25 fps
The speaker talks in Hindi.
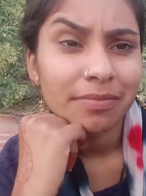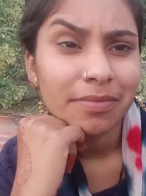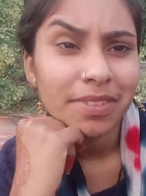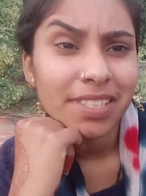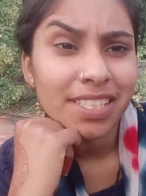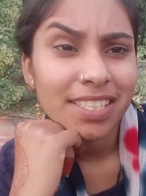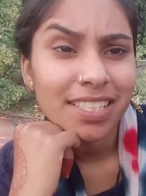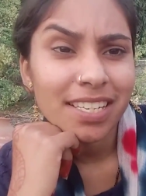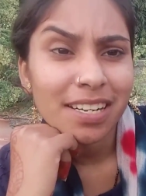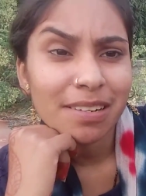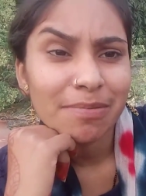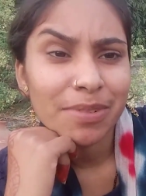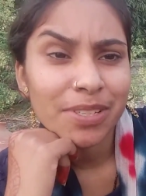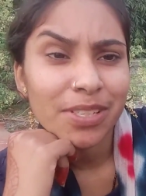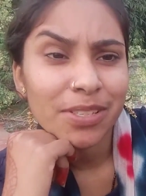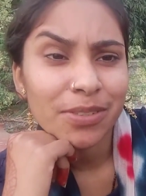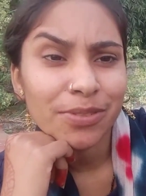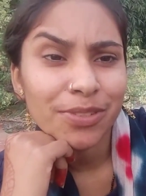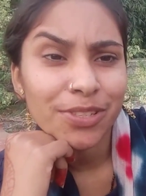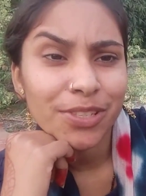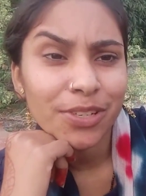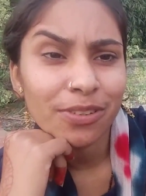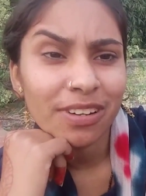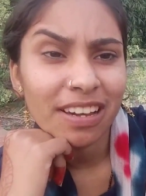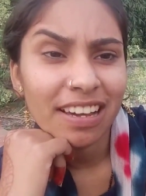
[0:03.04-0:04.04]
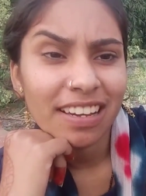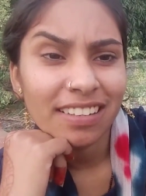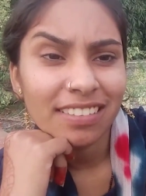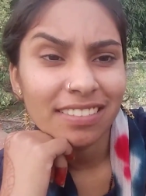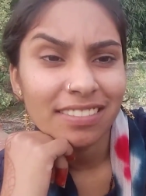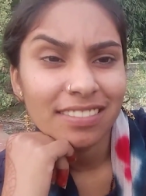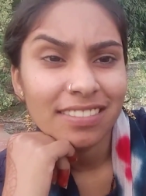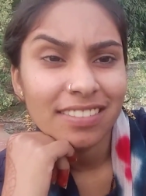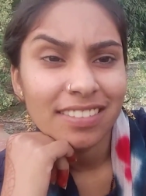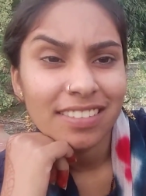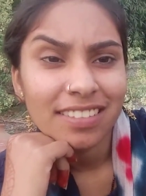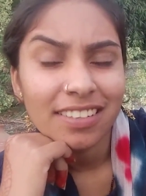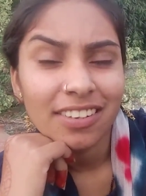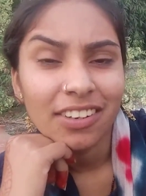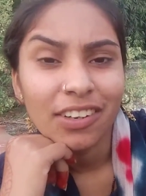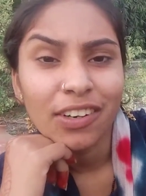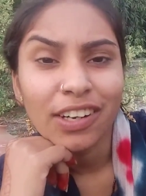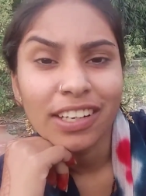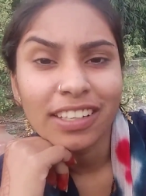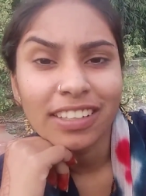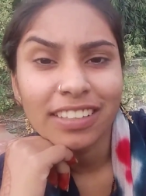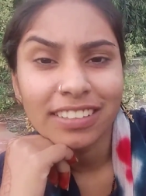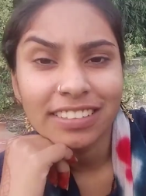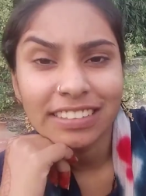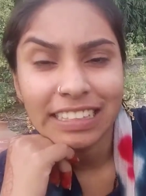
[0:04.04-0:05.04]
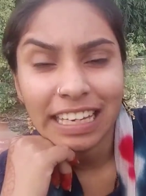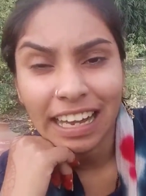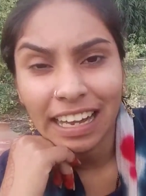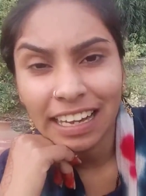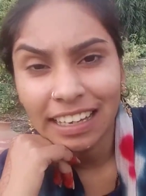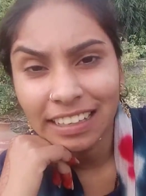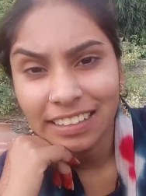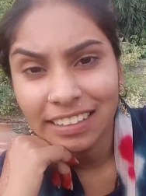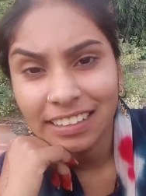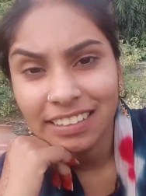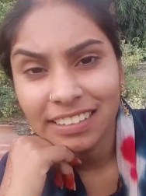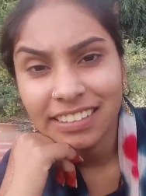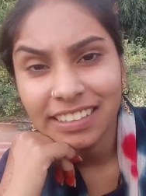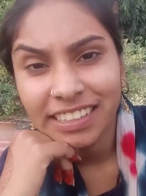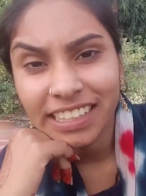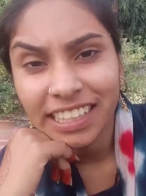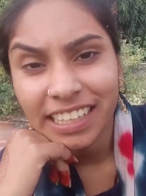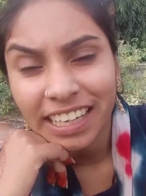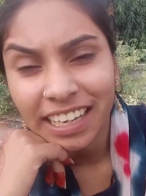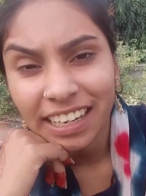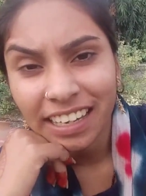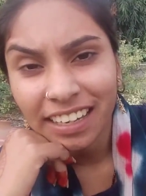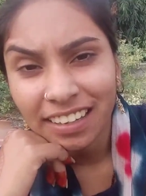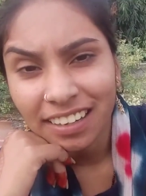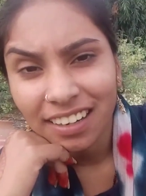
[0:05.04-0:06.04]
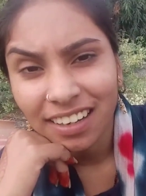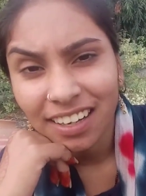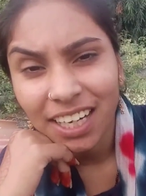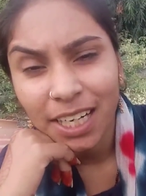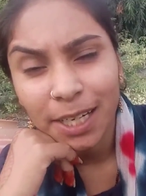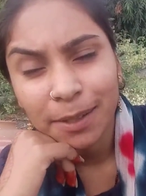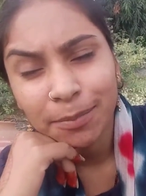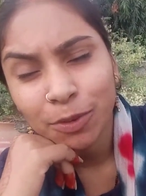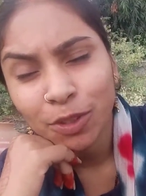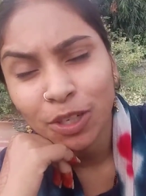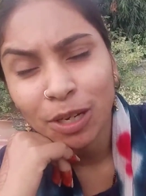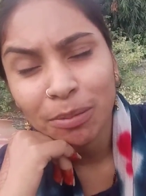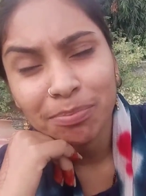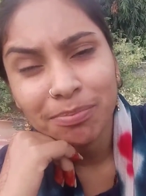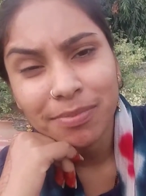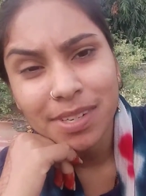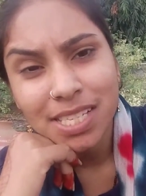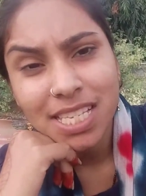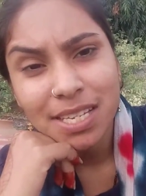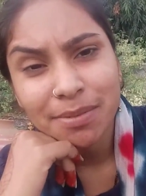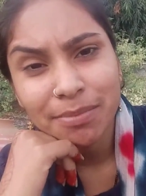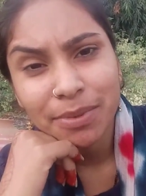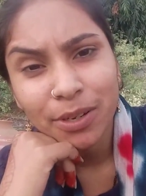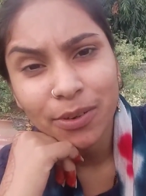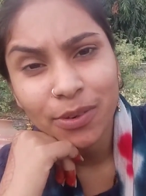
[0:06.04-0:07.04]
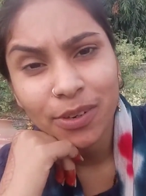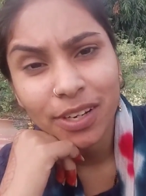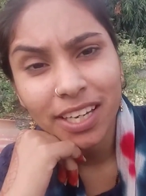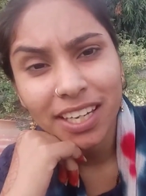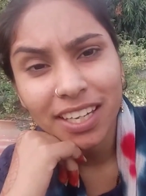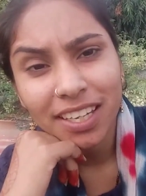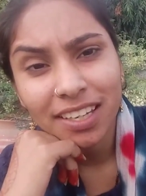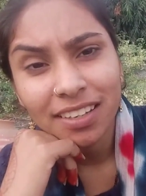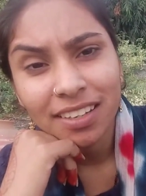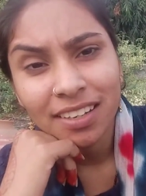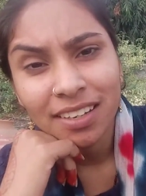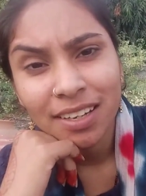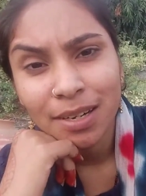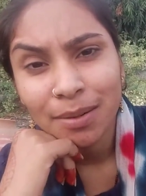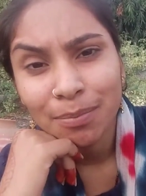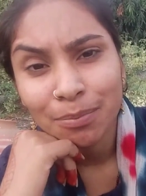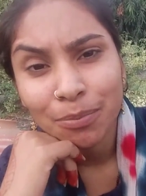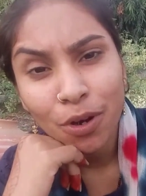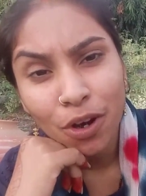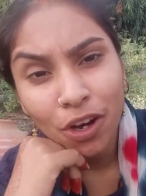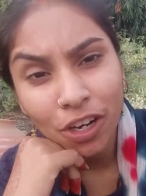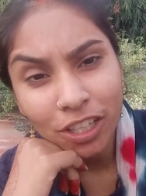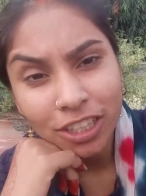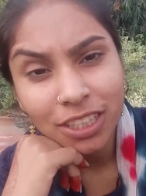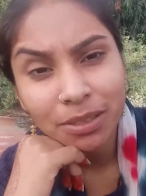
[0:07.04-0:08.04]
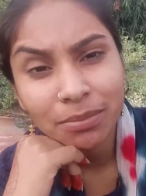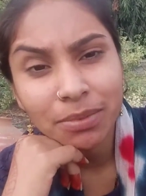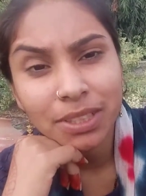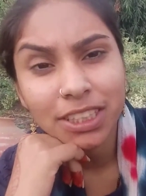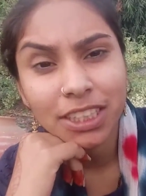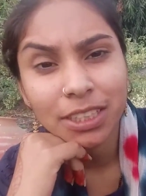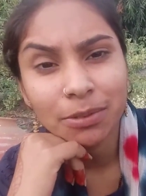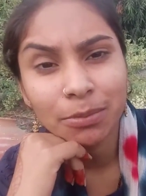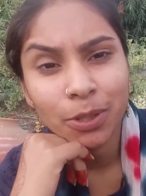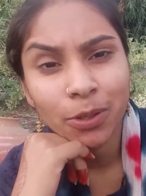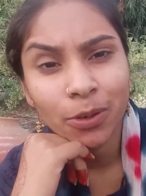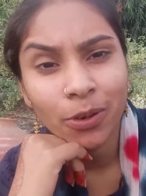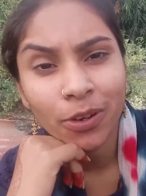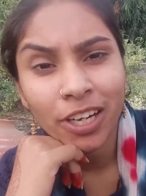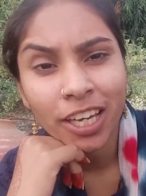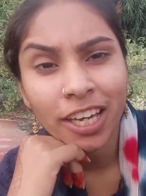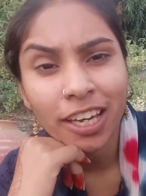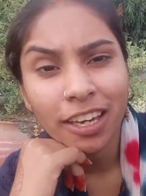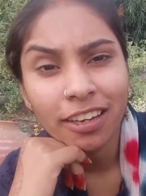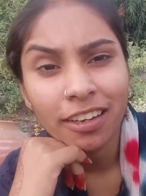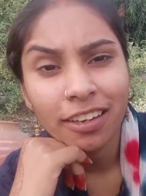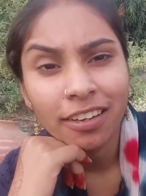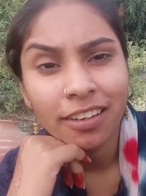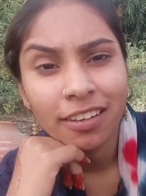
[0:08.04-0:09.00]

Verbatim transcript: मिस्टर विष्णु चौहान और क्या हाल है ठीक है अब तो आप मज़े में होंगे बहुत ही मज़े में होंगे